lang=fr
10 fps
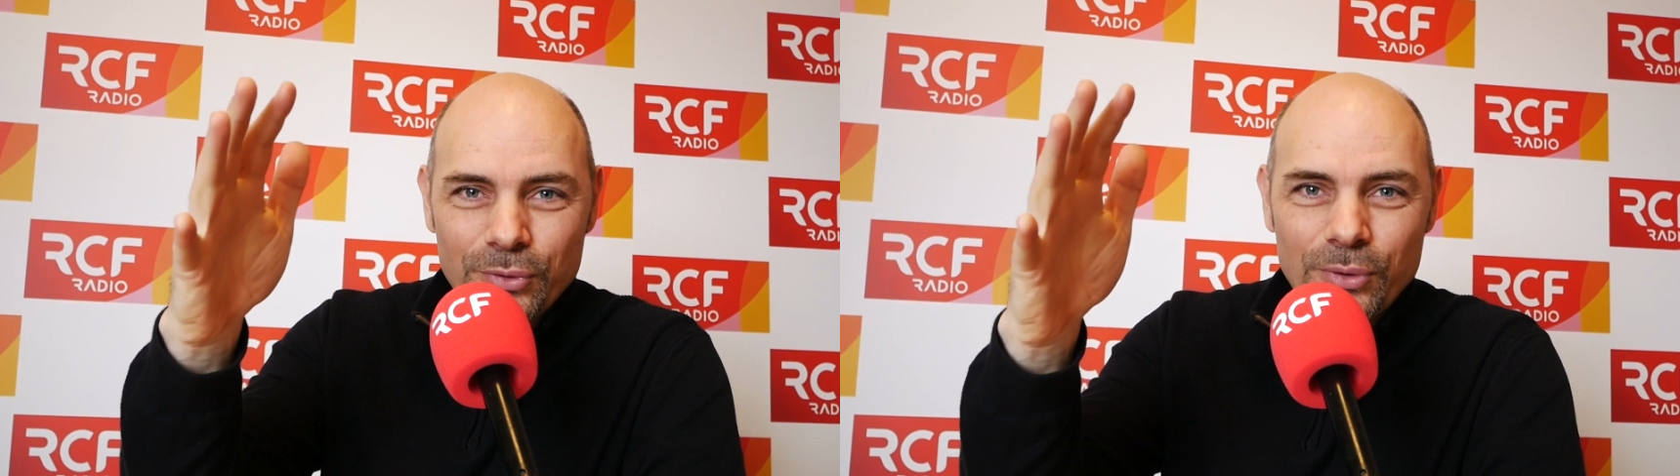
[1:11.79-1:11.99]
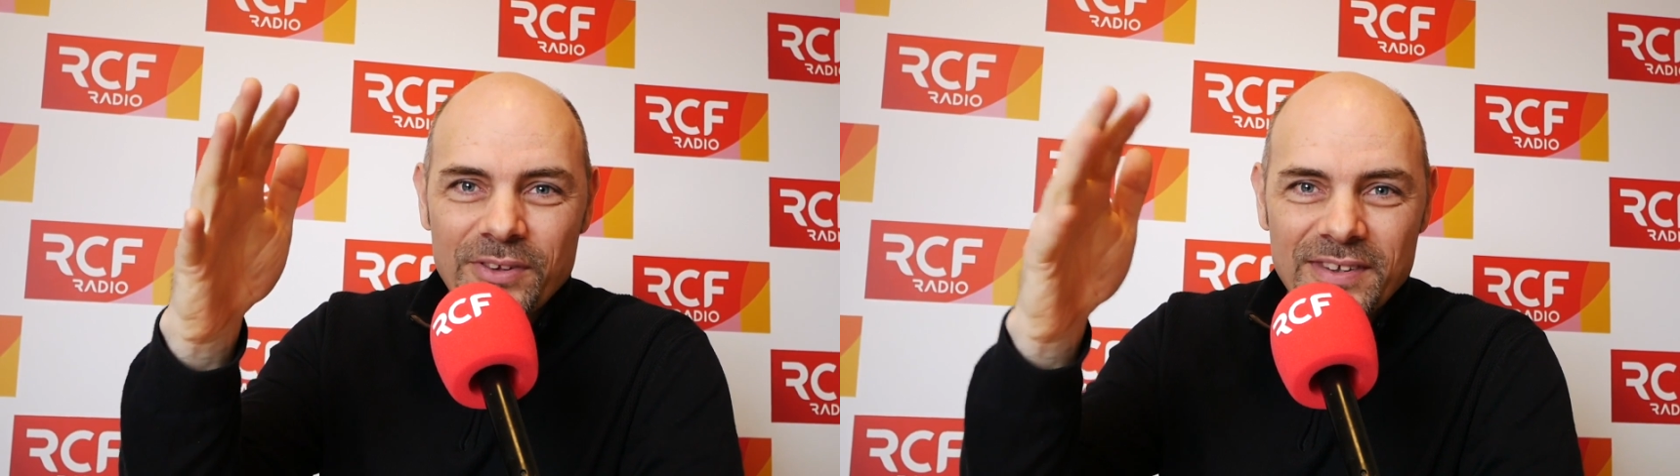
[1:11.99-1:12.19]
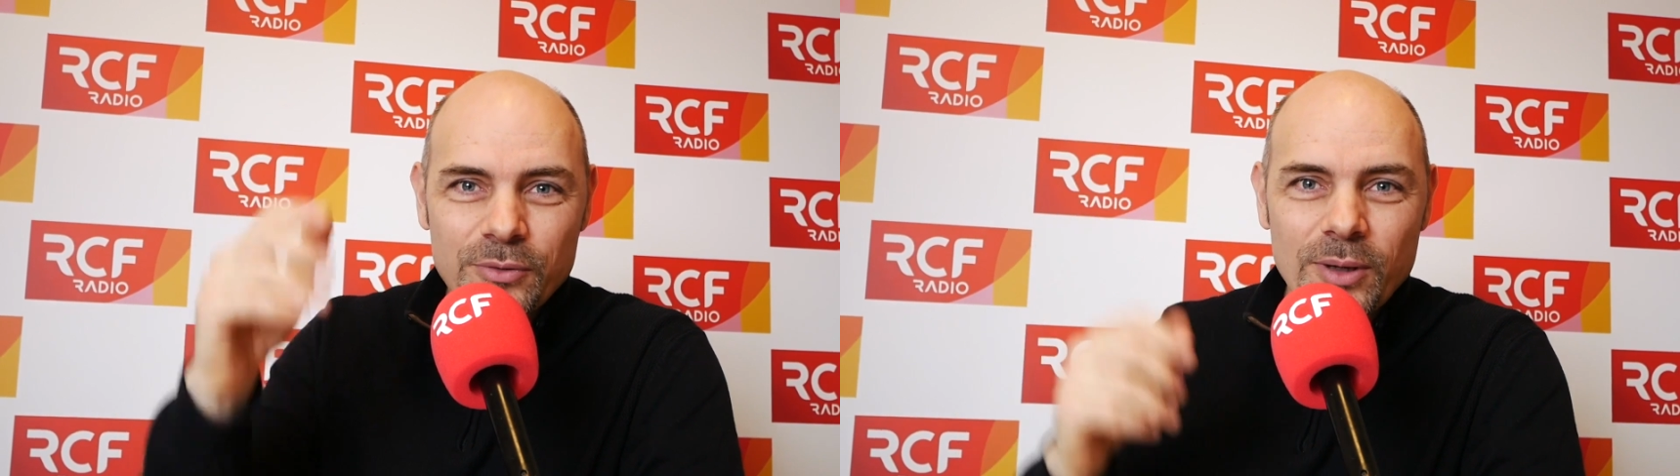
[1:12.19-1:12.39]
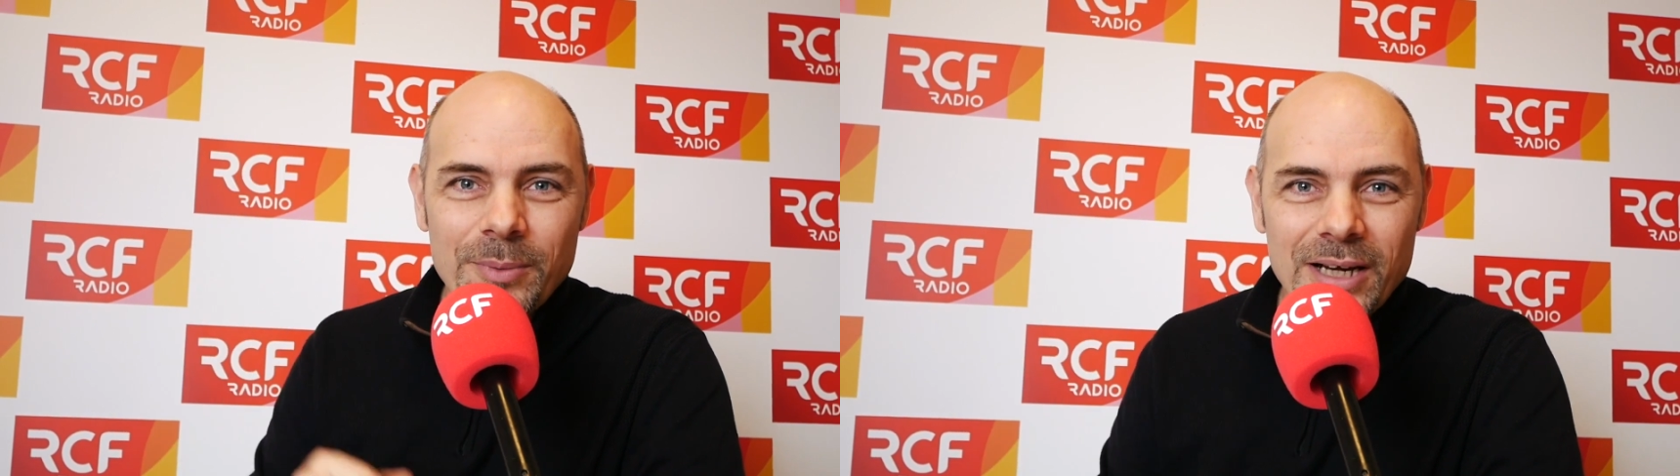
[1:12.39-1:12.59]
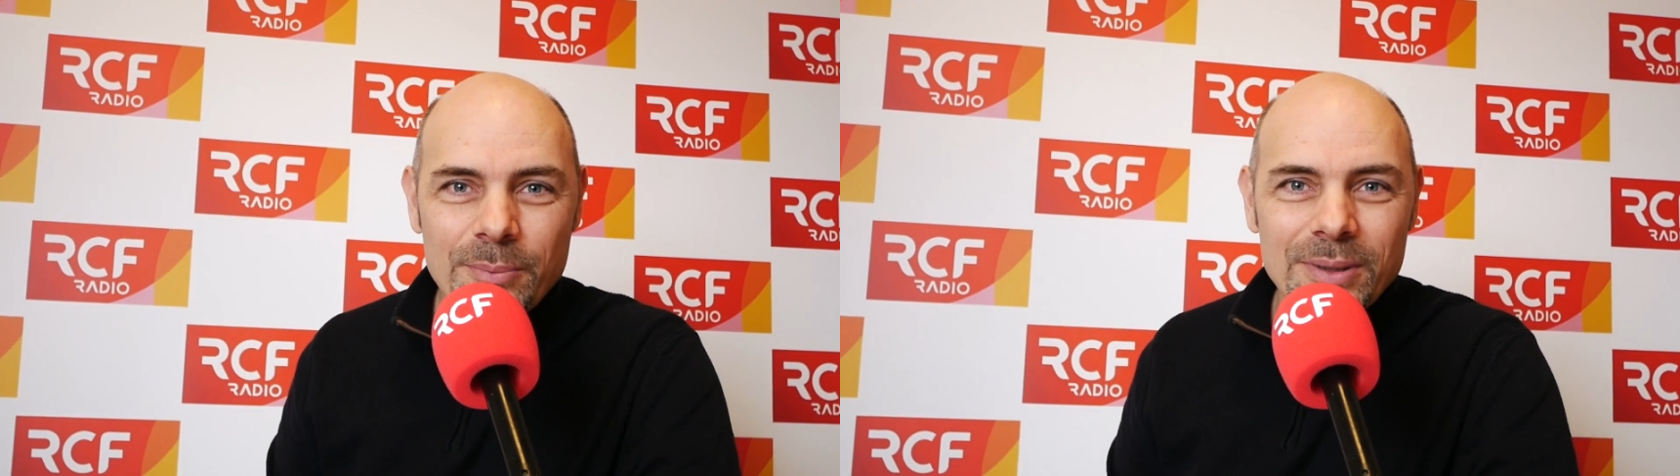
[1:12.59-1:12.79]
sur le site
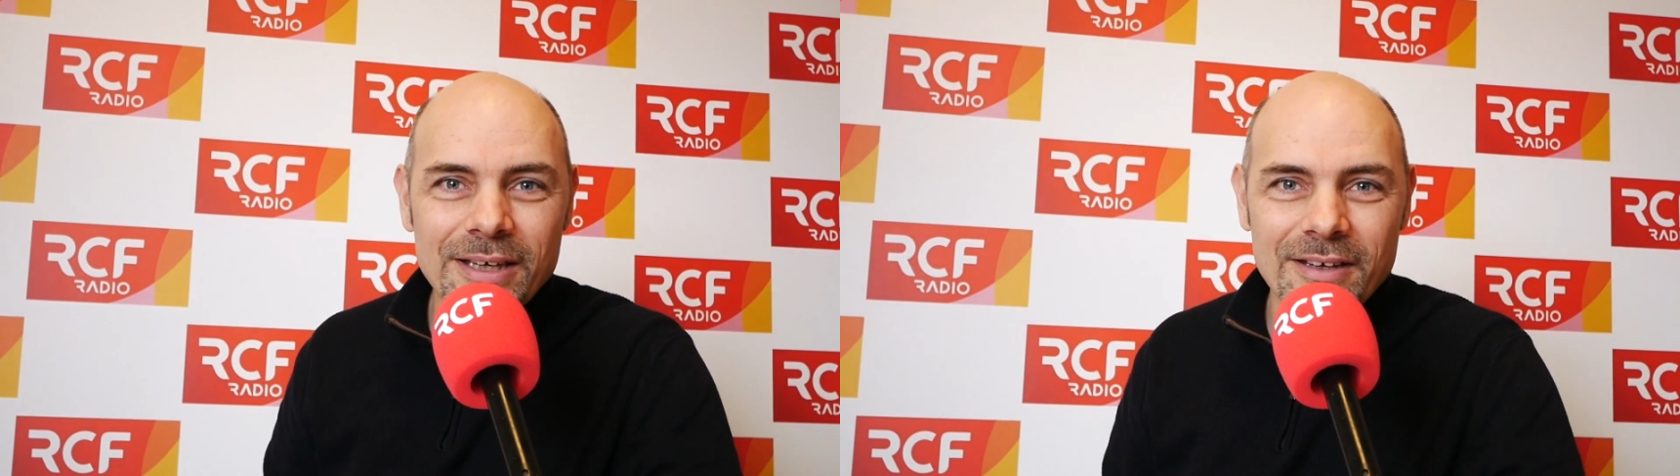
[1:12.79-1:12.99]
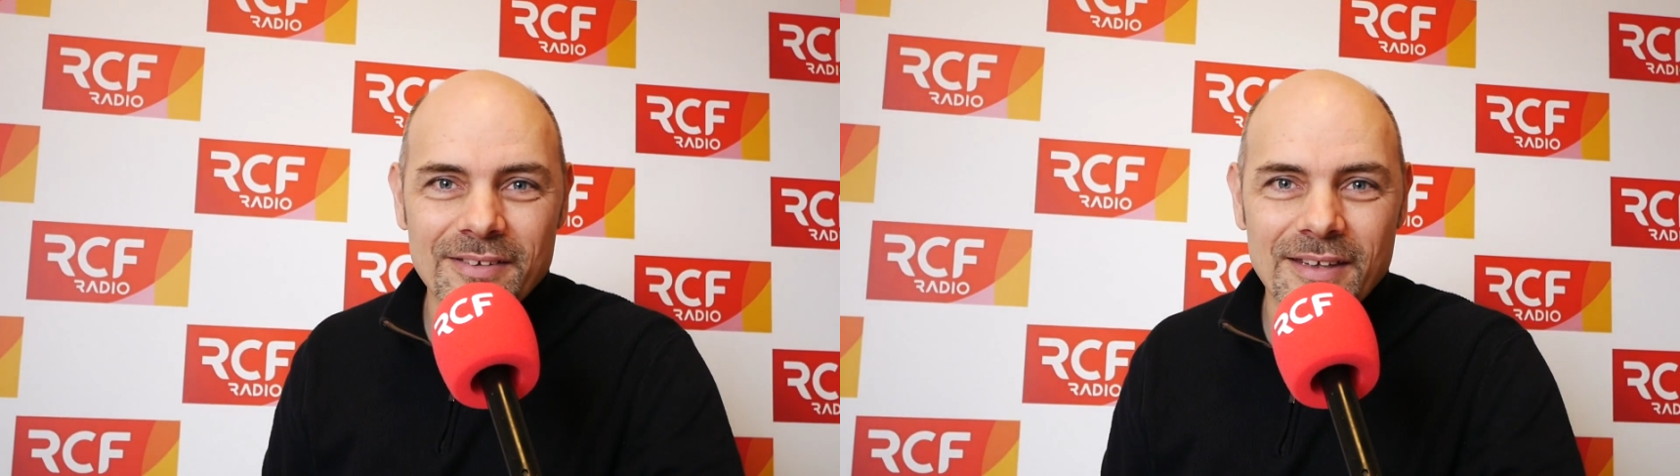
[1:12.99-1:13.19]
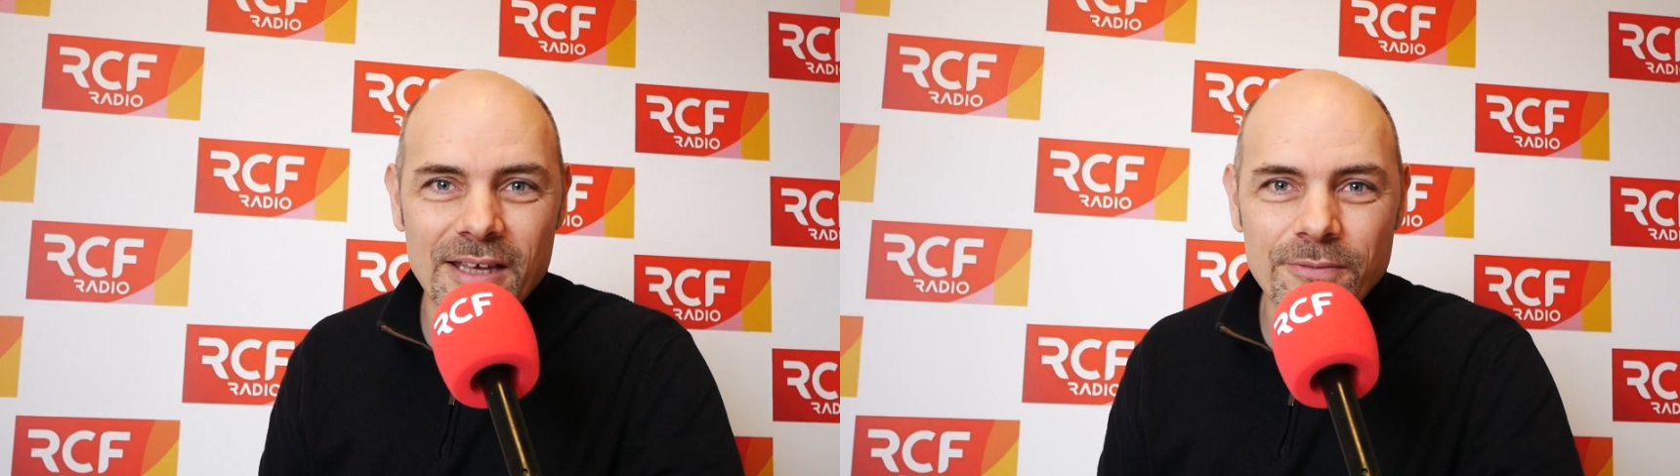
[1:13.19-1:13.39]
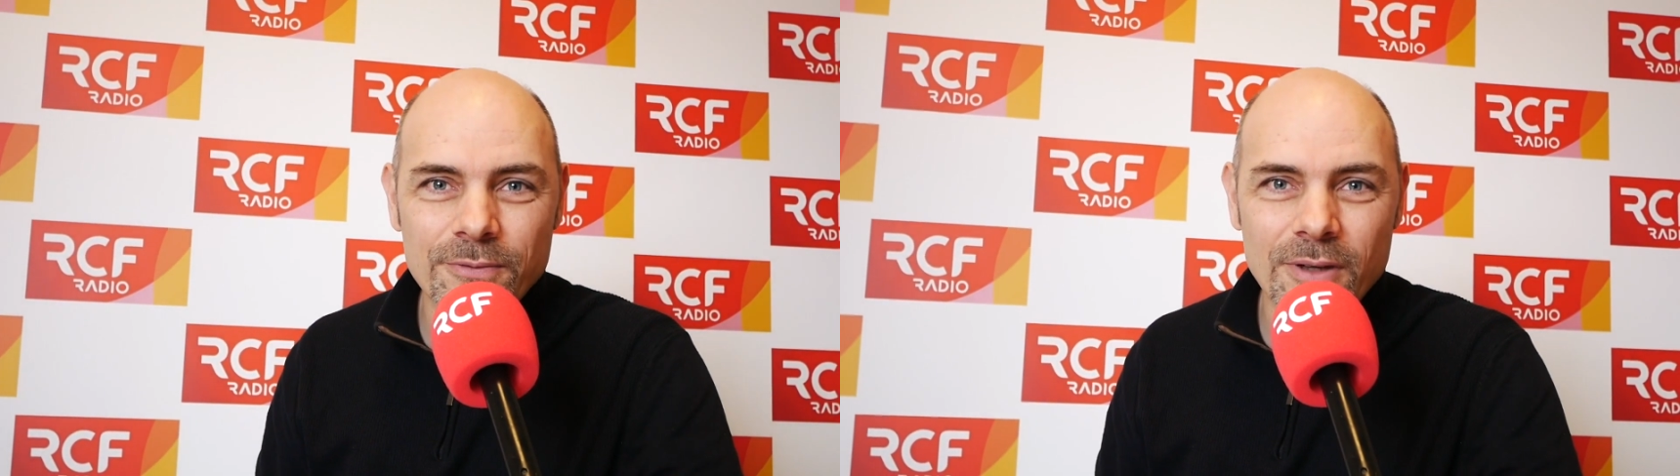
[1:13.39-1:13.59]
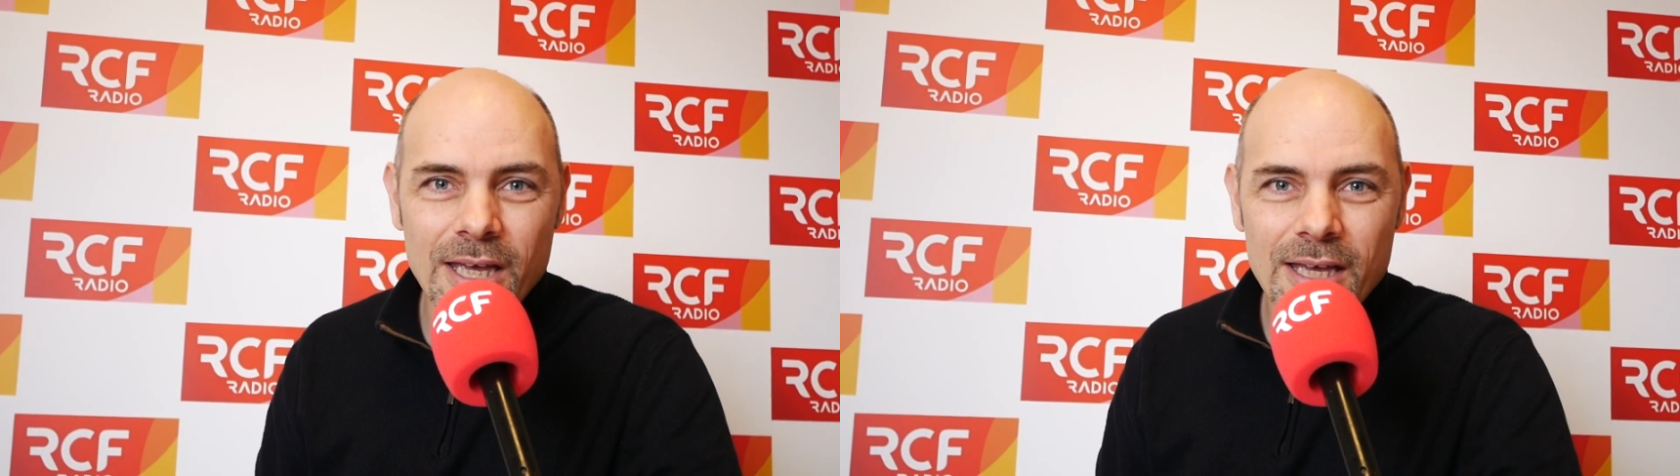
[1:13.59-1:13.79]
web et l'appli
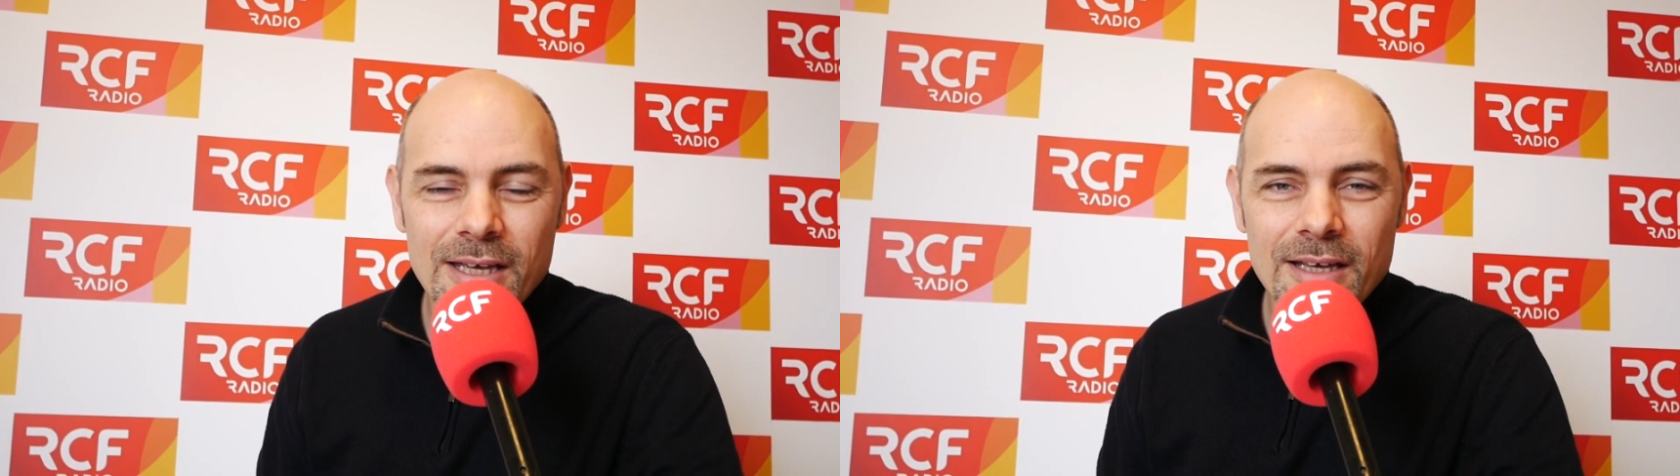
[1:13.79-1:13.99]
RCF,